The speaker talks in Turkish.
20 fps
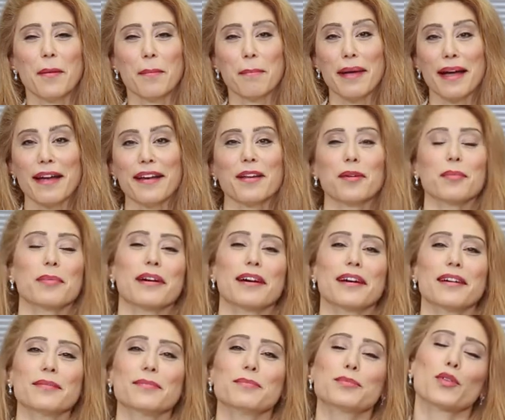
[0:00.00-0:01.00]

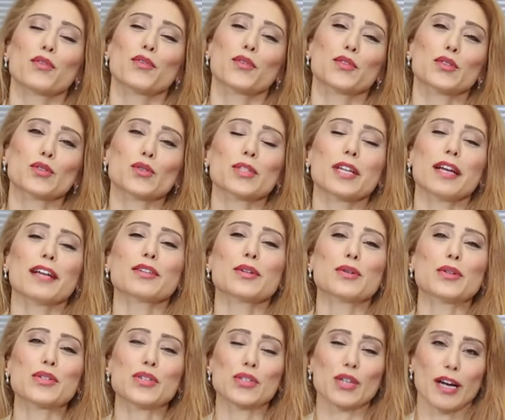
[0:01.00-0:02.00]
Merhaba, profesyonel
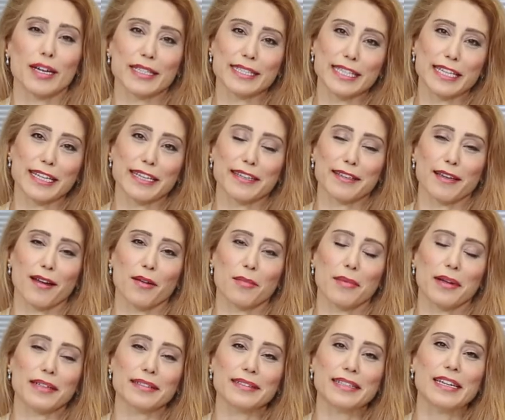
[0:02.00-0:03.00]
koç Aysel
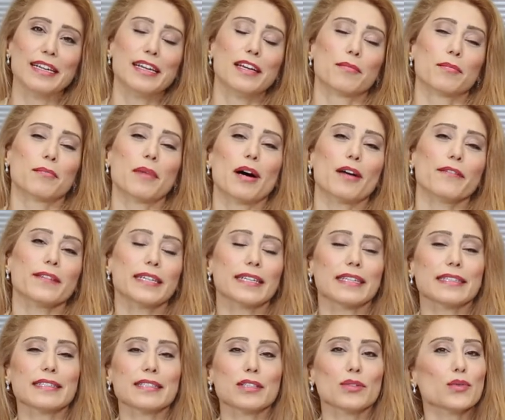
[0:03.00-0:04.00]
Eker ben. Mavi
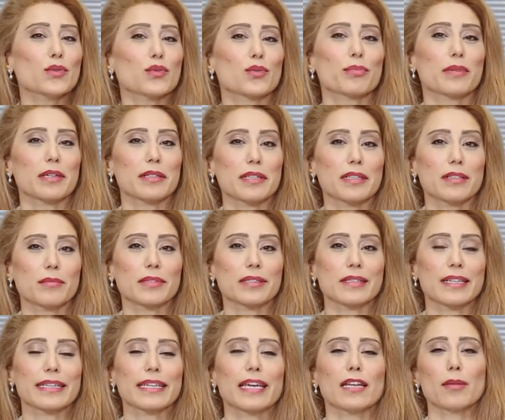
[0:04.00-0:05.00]
Kadın YouTube
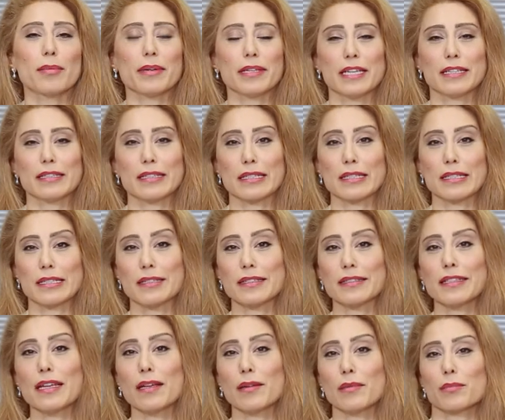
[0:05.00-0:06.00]
kanalımızda Kelebek
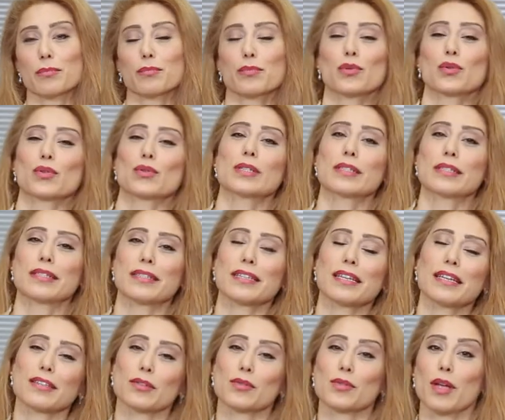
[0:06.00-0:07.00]
Etkisi'nde bugün
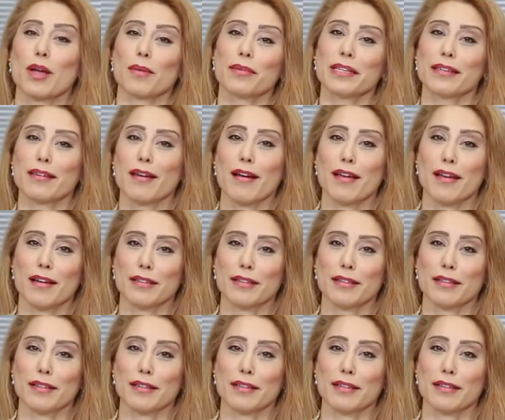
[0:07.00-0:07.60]
size güzel bir hikaye